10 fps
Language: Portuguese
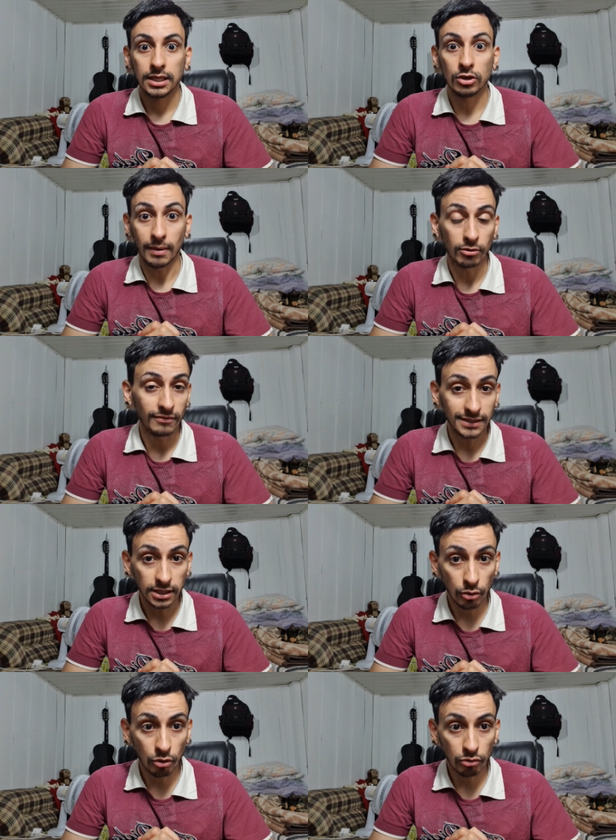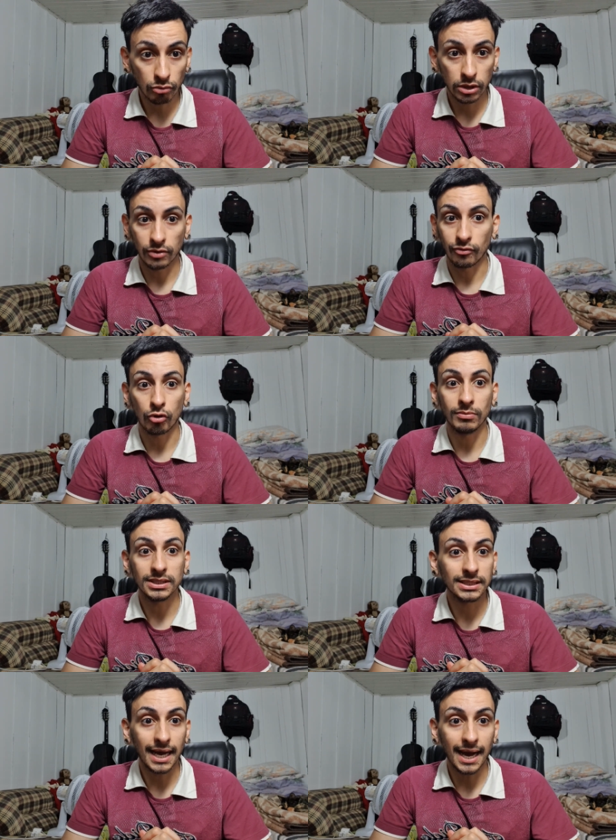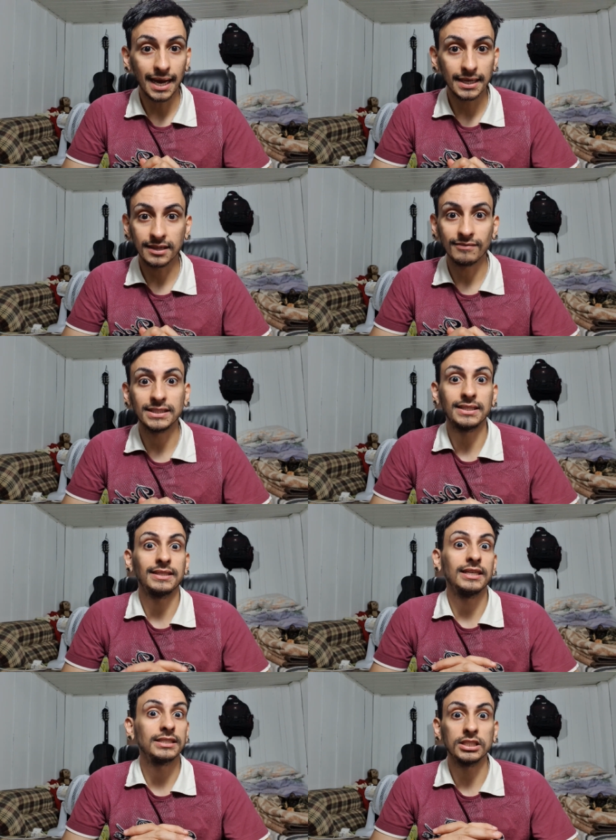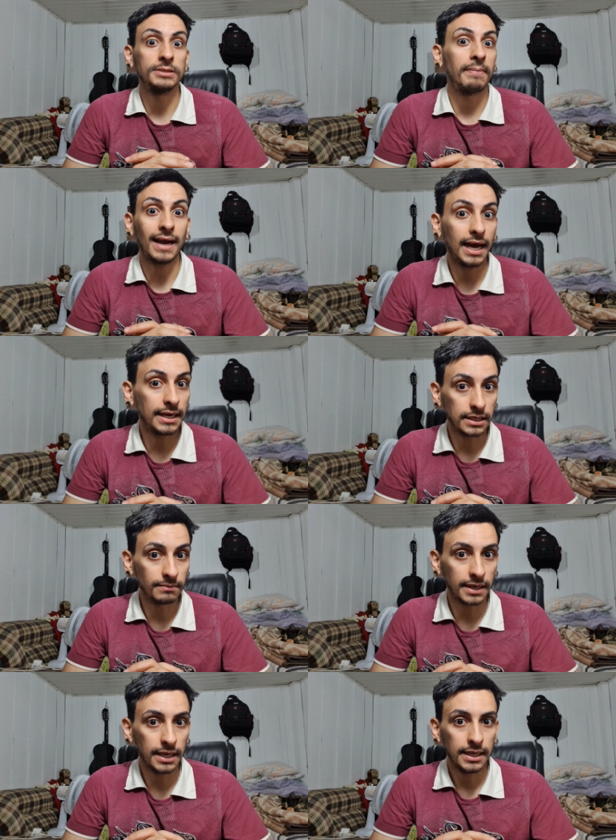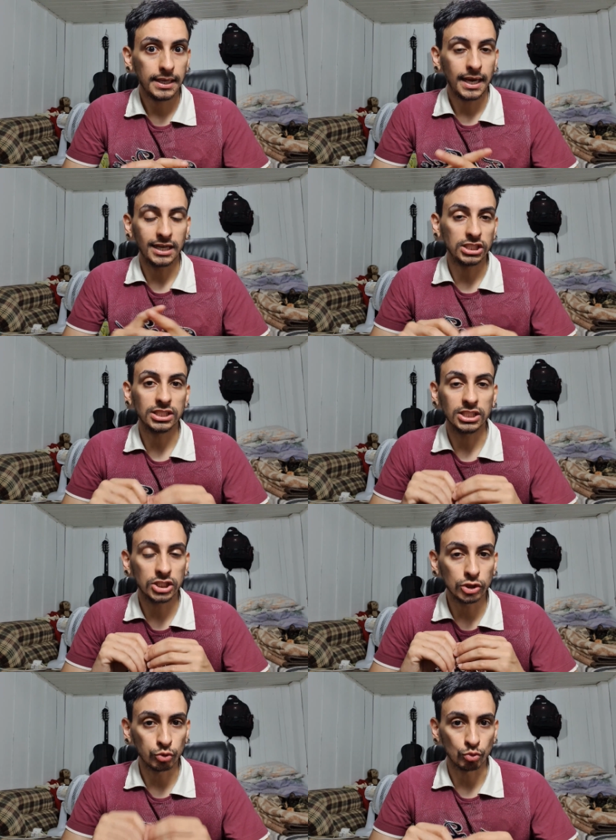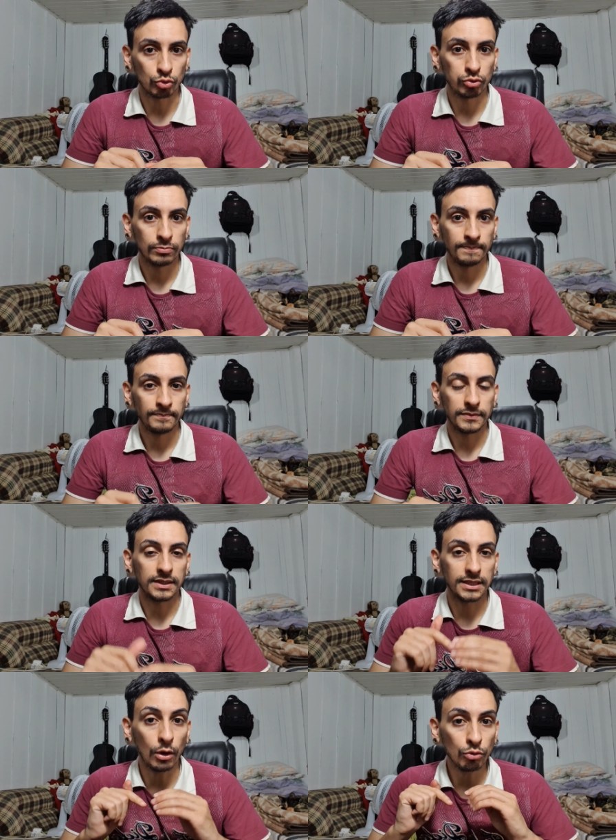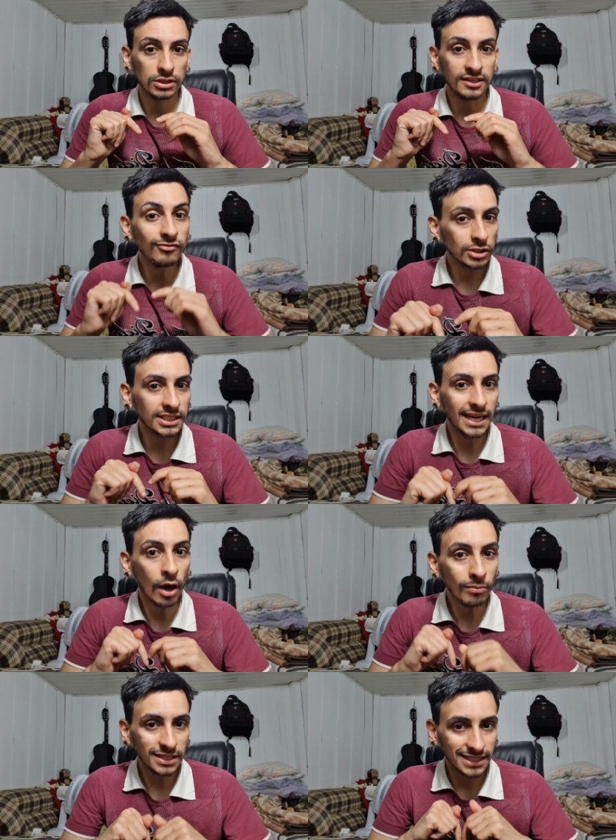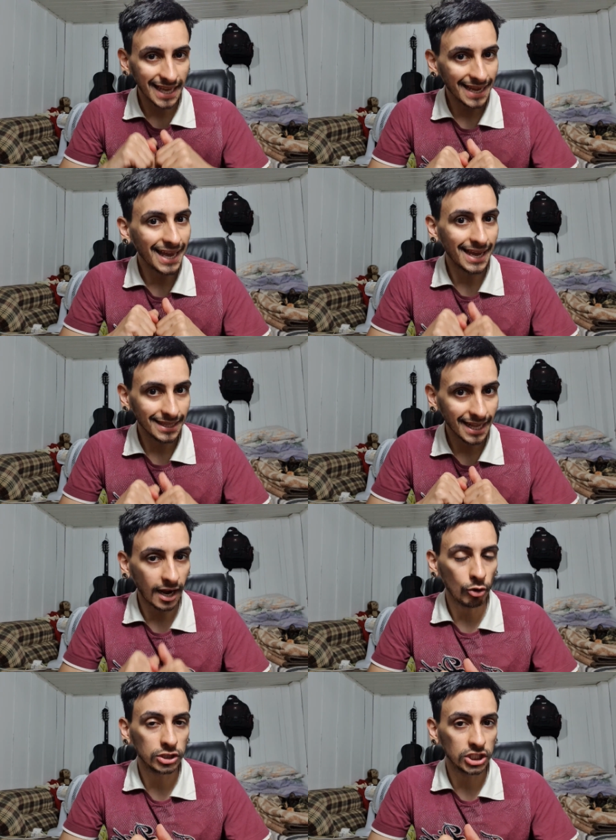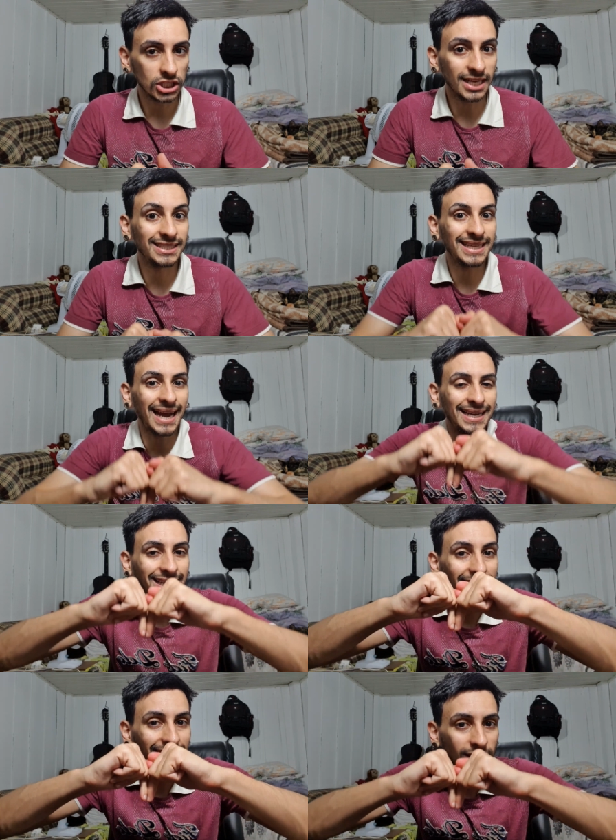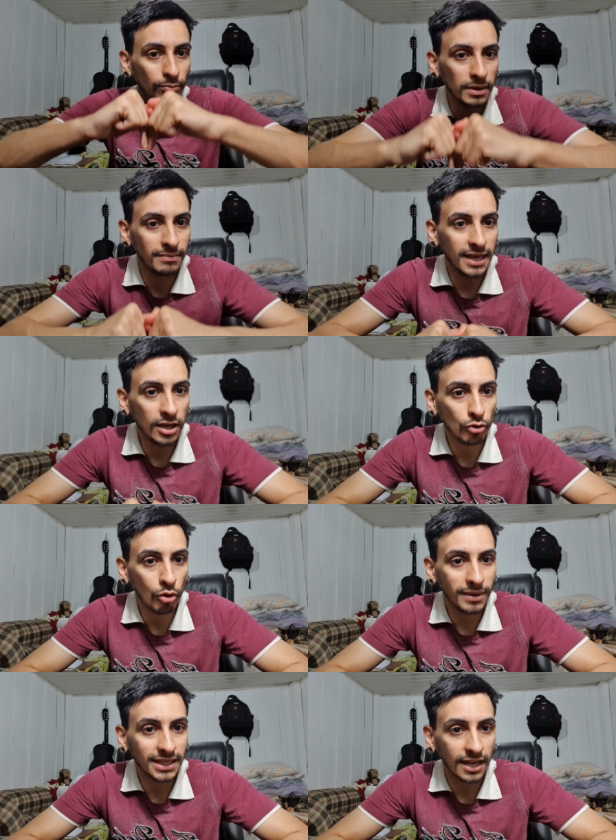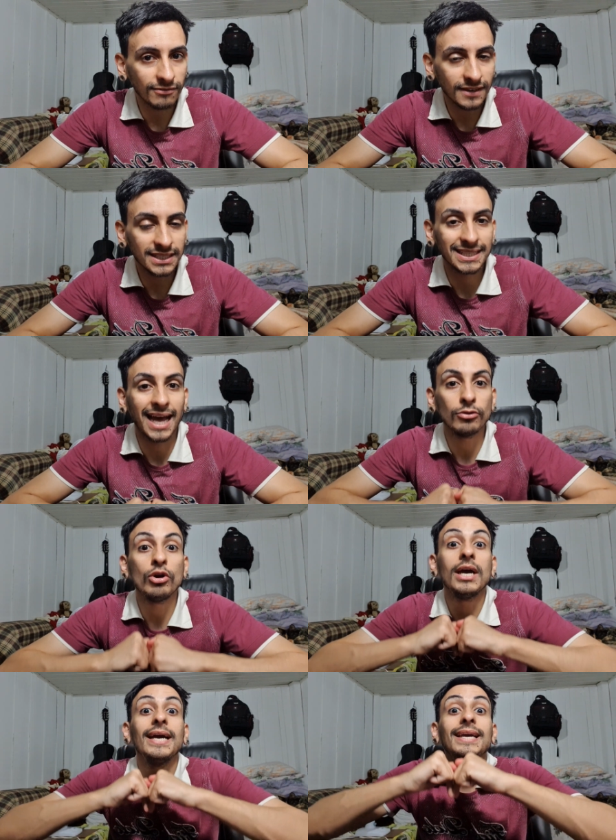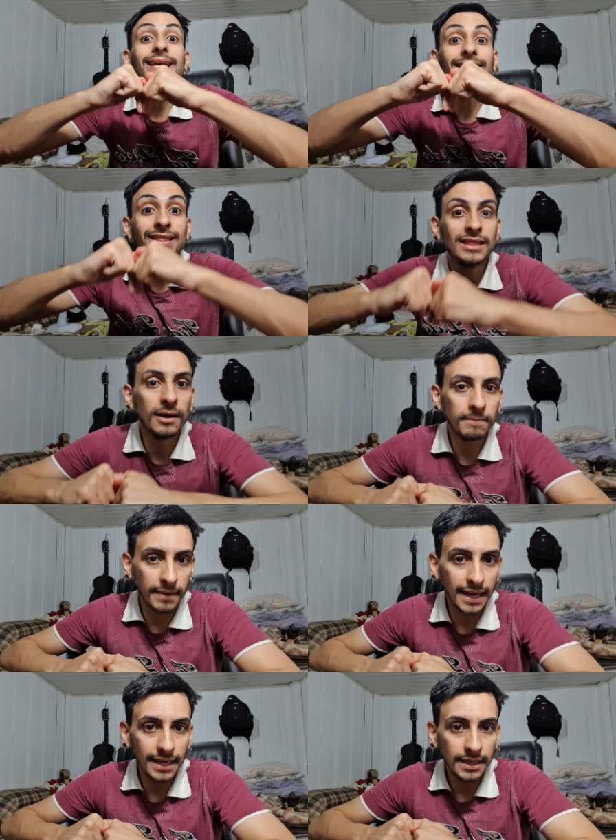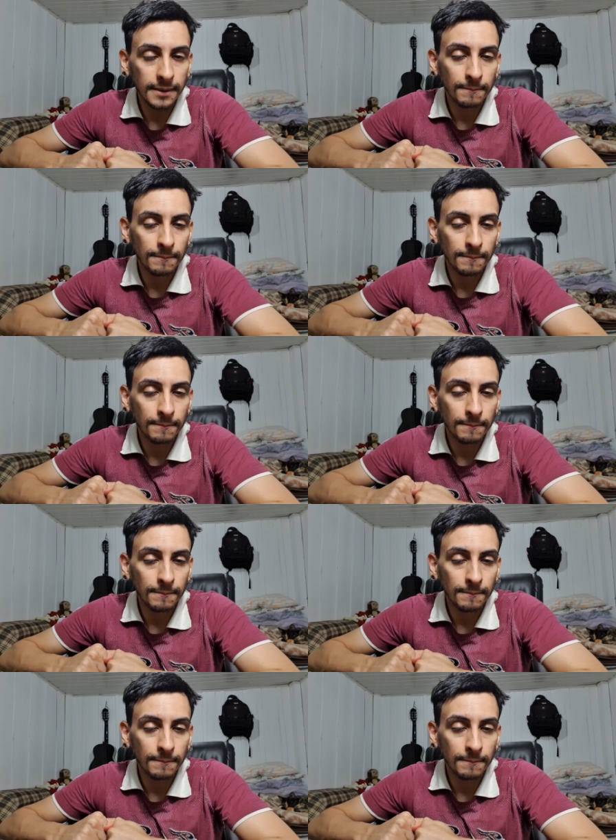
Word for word: que o bagulho vai ser louco, que eu vou começar e que vai ser interessante pra caramba a gente assistir junto. Então, se você não me segue ainda na roxinha, está aqui no primeiro comentário fixado e também